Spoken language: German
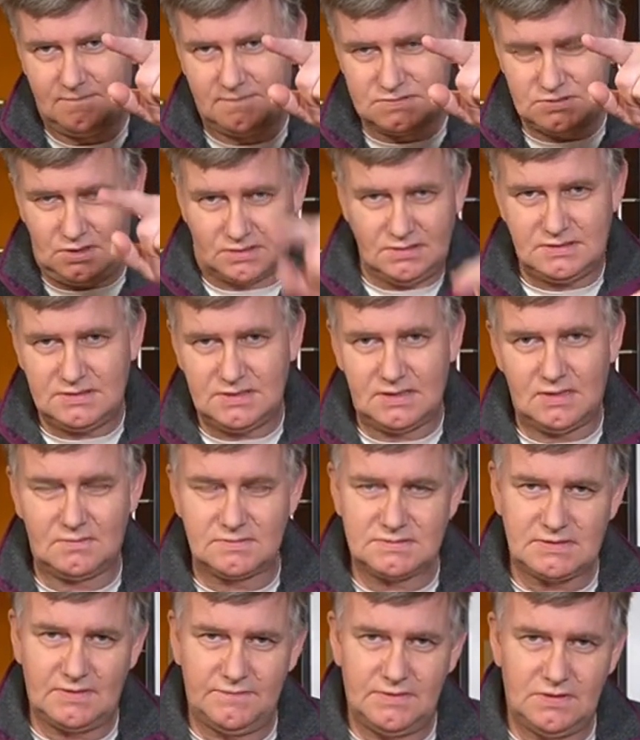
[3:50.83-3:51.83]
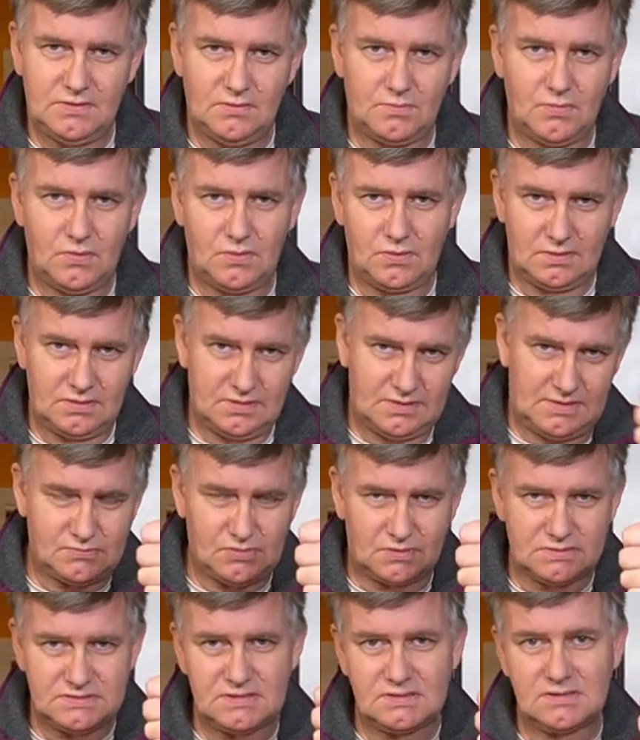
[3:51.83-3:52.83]
Solltet ihr unser Video mögen,
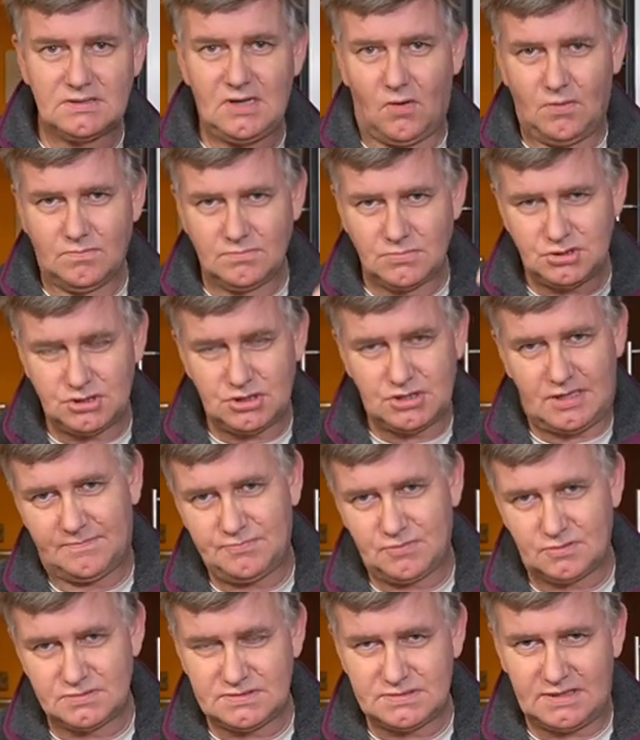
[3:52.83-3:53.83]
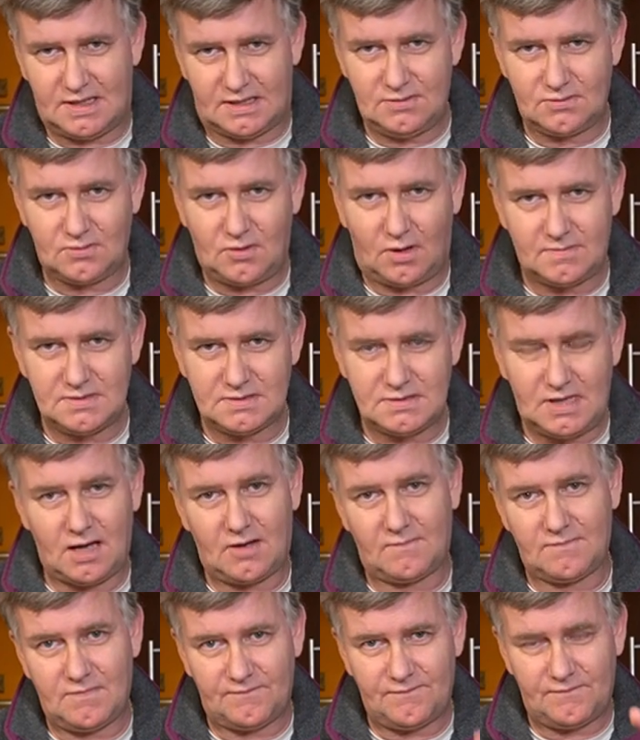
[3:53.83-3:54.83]
gebt uns einen Daumen, schreibt uns gerne
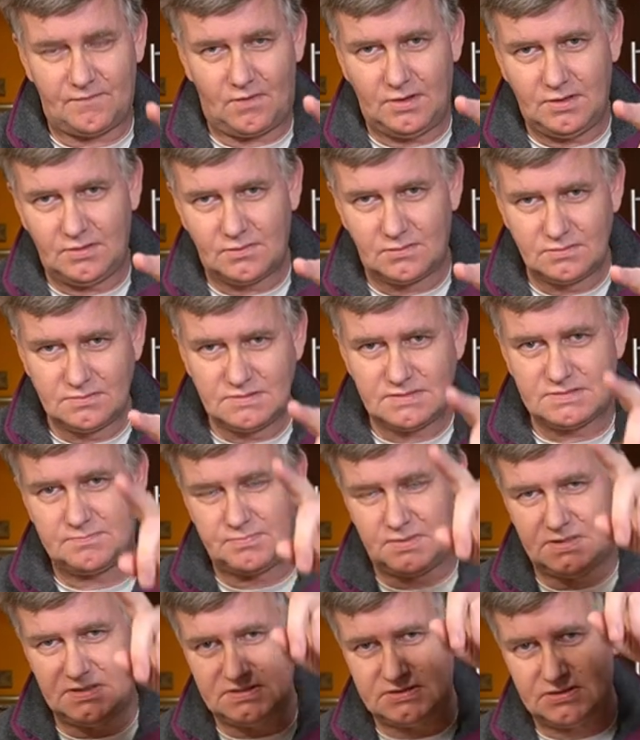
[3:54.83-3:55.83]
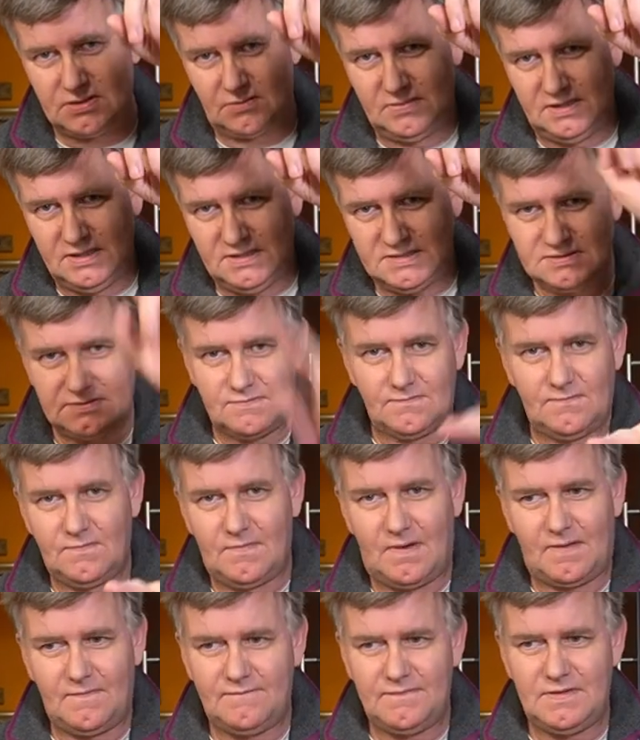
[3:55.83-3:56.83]
Kommentare. Wir freuen uns. Bis zum
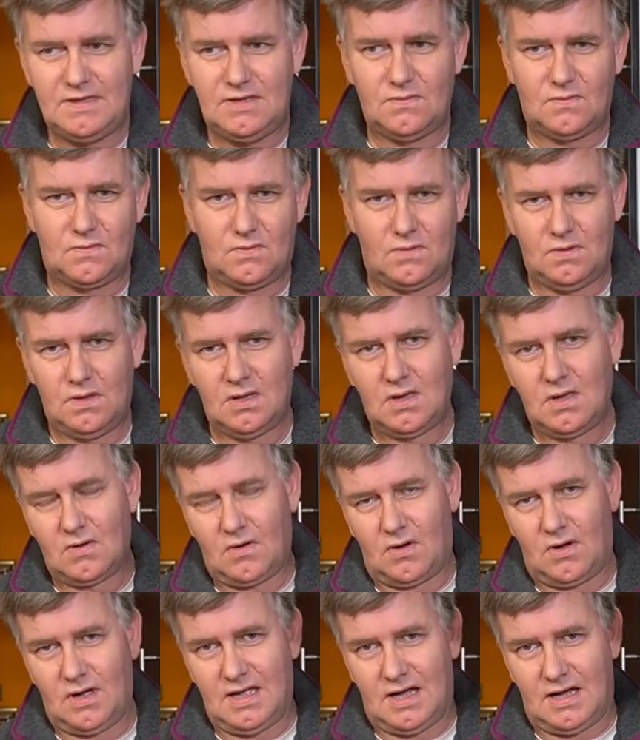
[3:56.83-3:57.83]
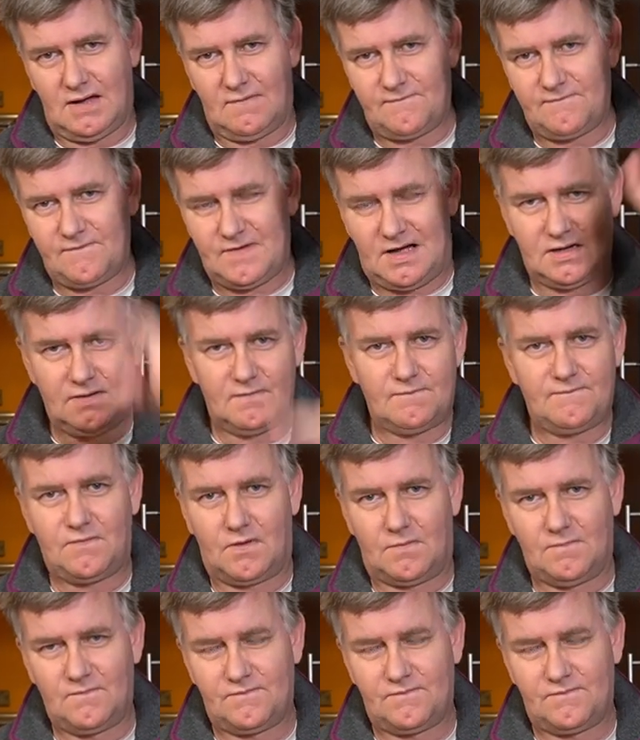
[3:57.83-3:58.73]
nächsten Video. Euer Frank vom